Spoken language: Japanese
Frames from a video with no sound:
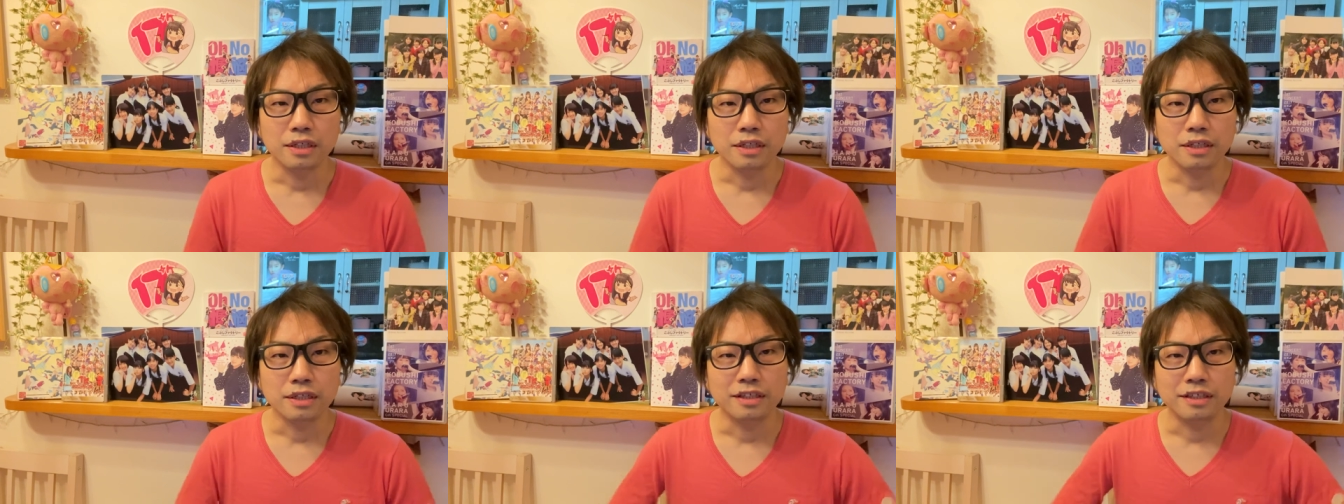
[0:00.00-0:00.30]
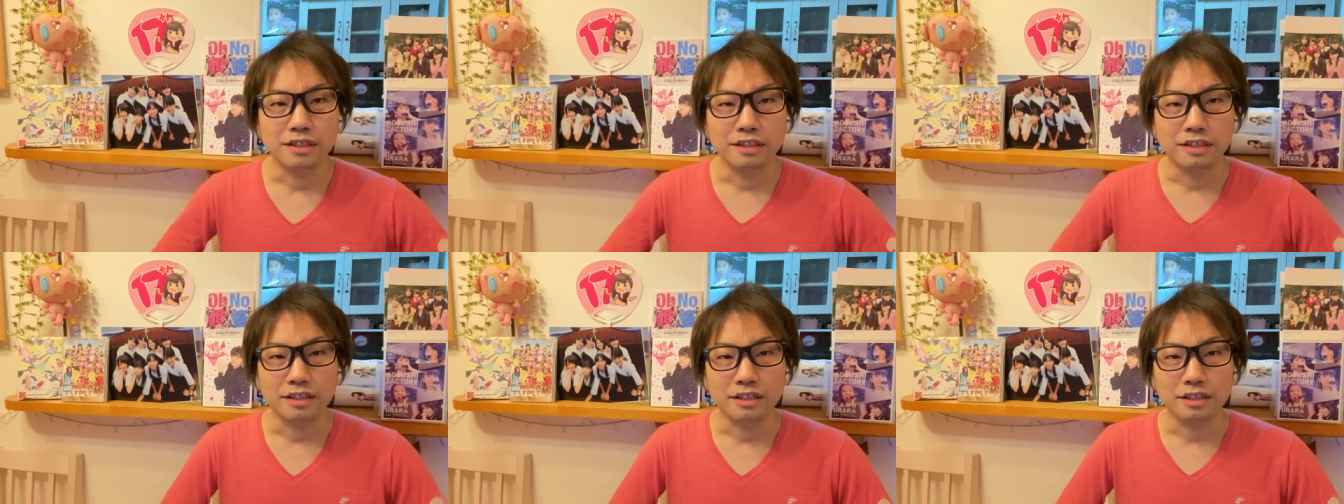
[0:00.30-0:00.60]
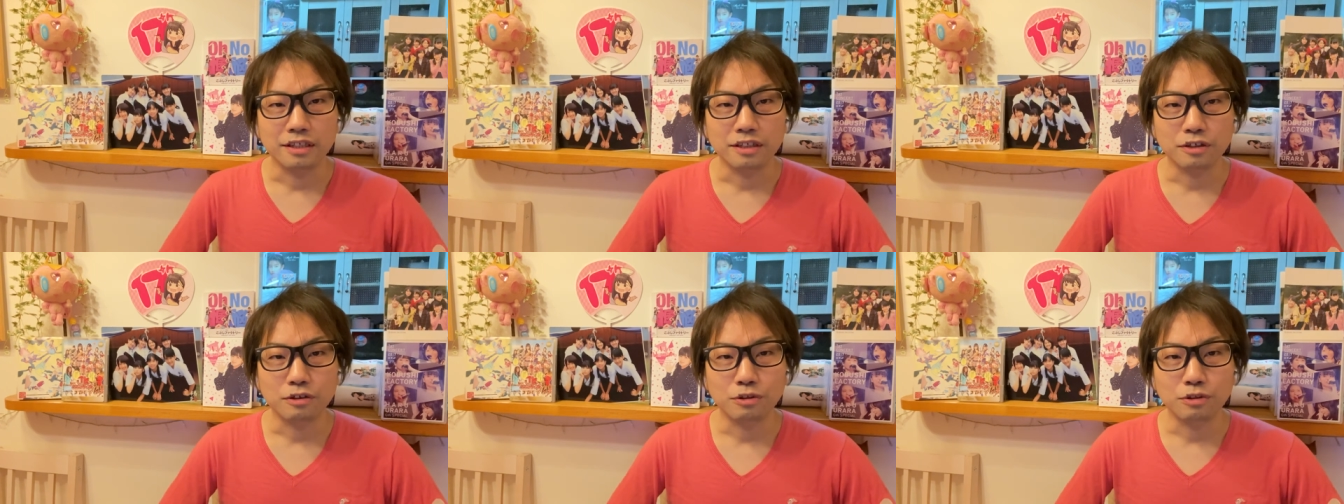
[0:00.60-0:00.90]

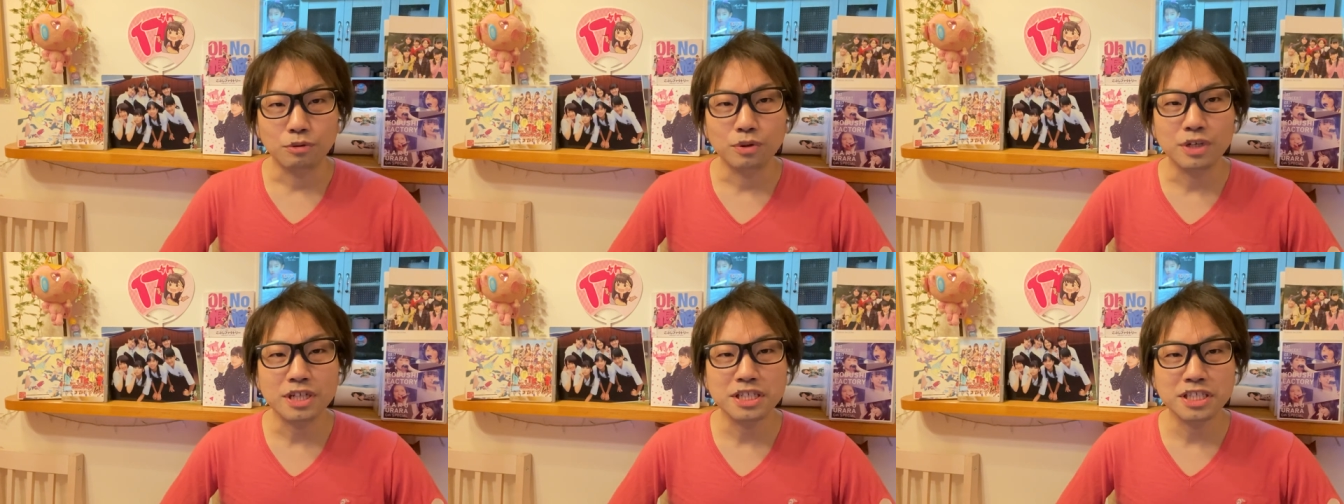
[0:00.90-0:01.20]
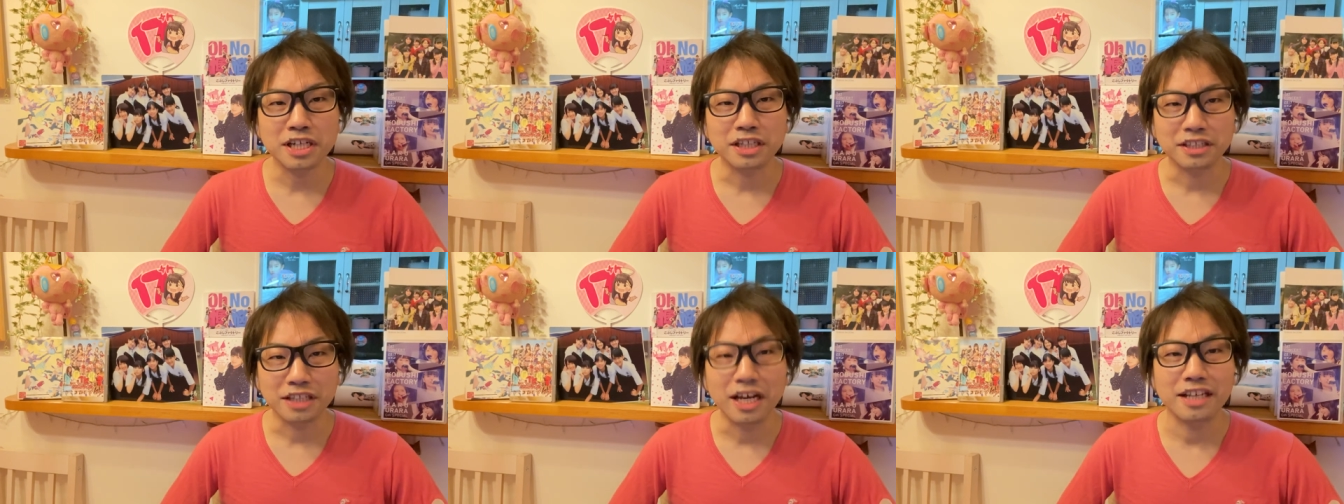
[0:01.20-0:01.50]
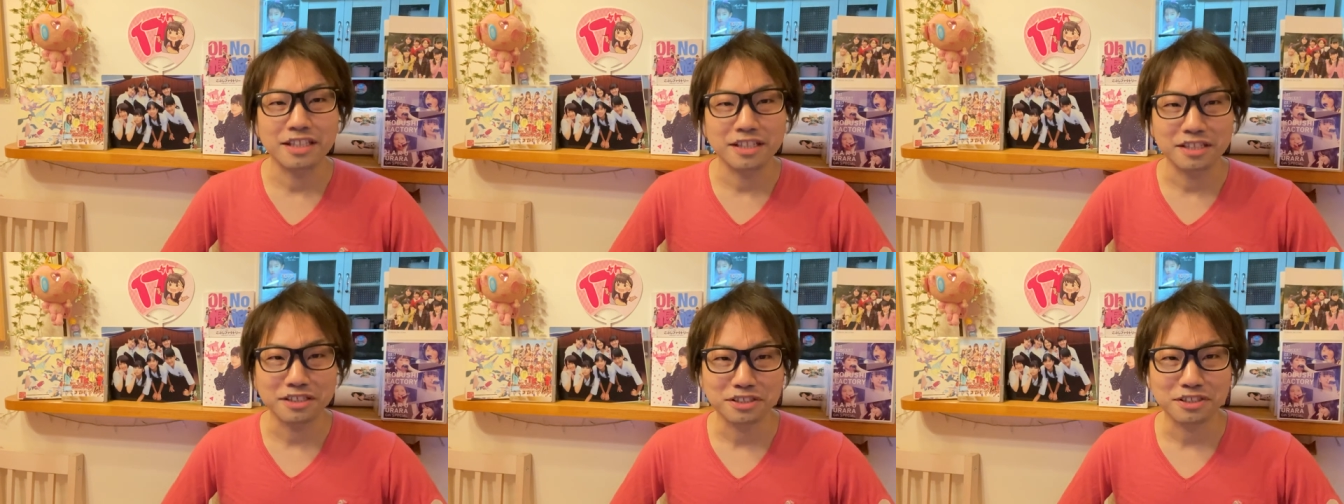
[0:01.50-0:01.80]
えー、これしかな
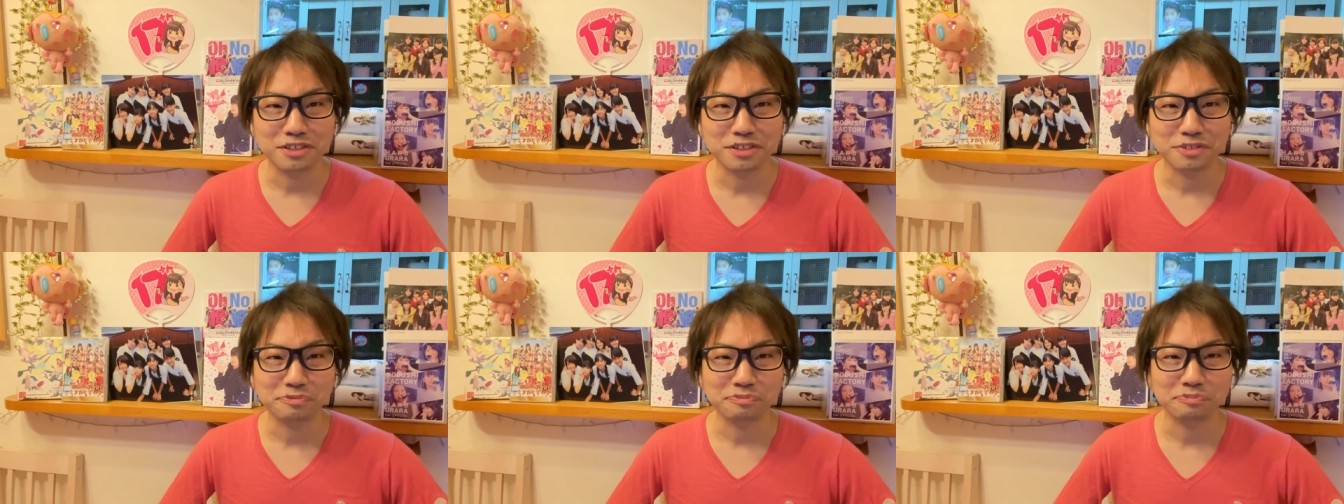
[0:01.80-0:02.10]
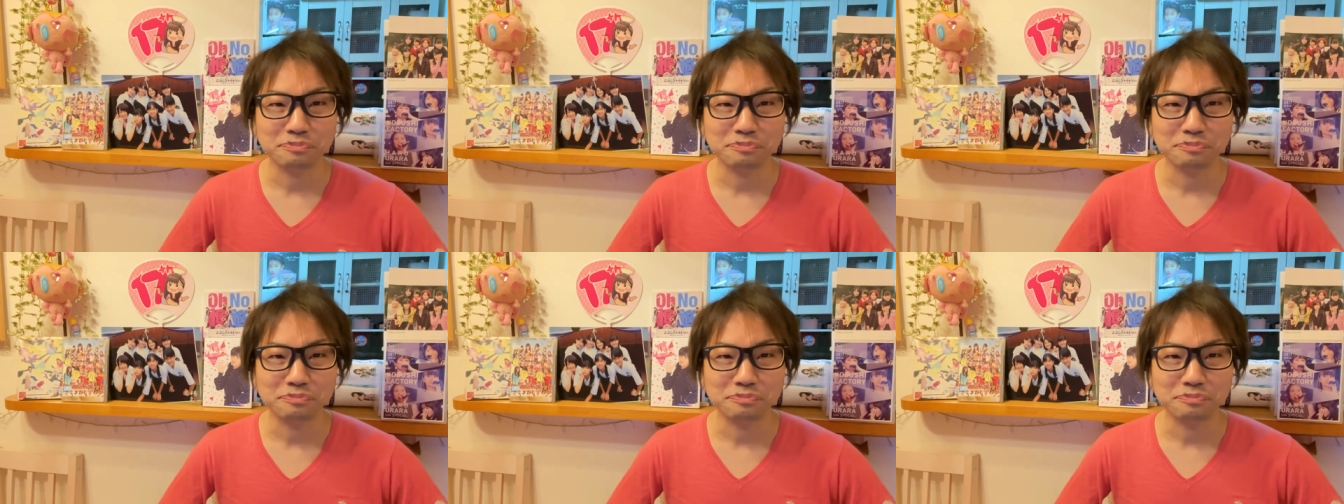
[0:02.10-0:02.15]
いです。